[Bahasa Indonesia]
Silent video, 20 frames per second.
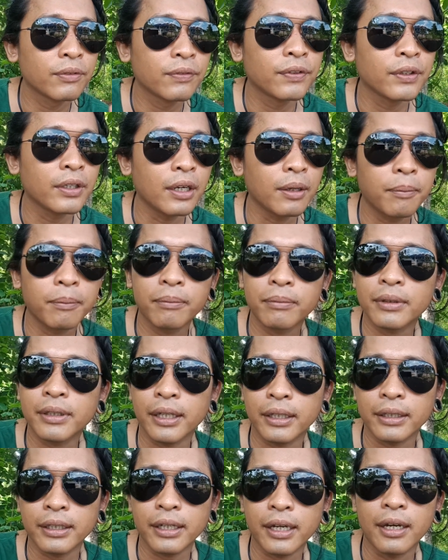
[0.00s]
film
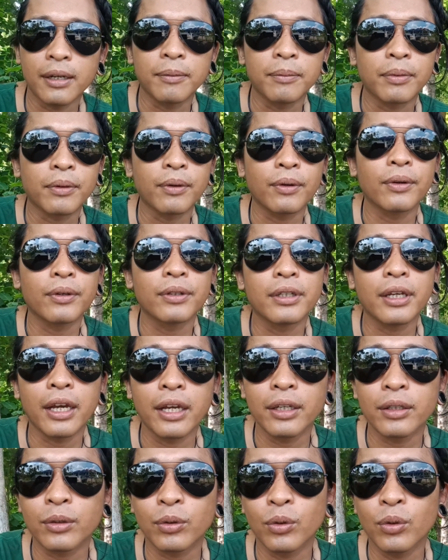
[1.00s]
Tetean, Bro,
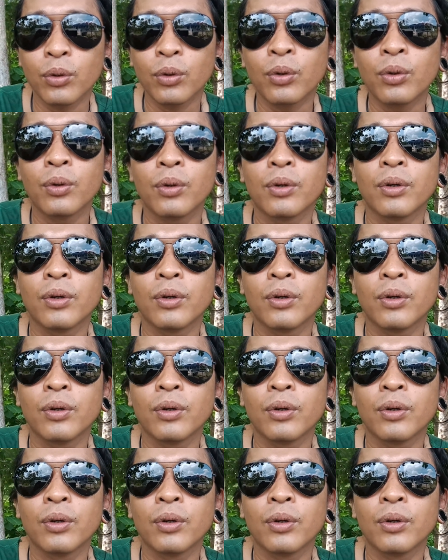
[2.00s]
yaitu